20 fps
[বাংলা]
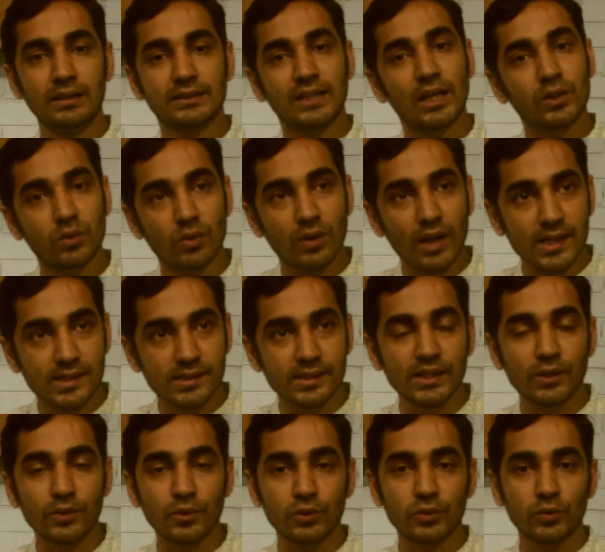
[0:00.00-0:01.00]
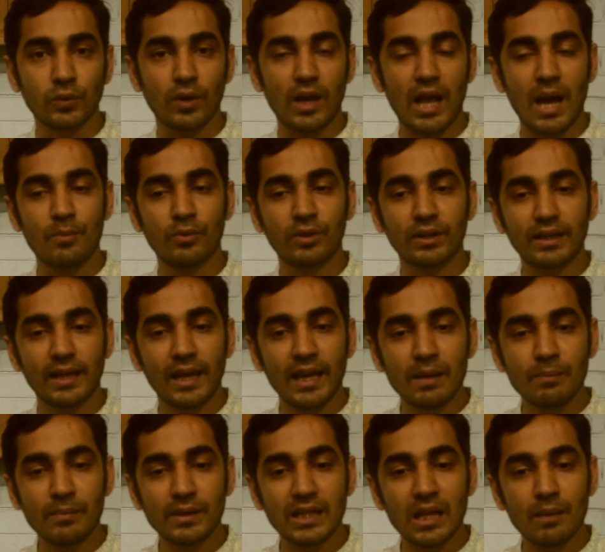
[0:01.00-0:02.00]
ছাত্র রাজনীতি করতো এমনকি
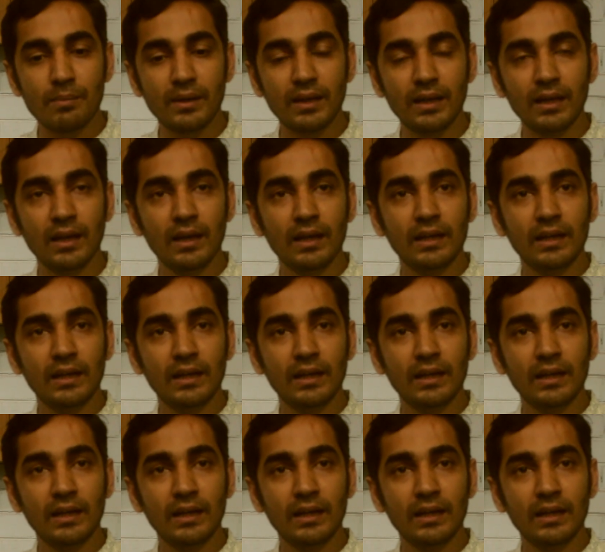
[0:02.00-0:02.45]
এই মেধাবী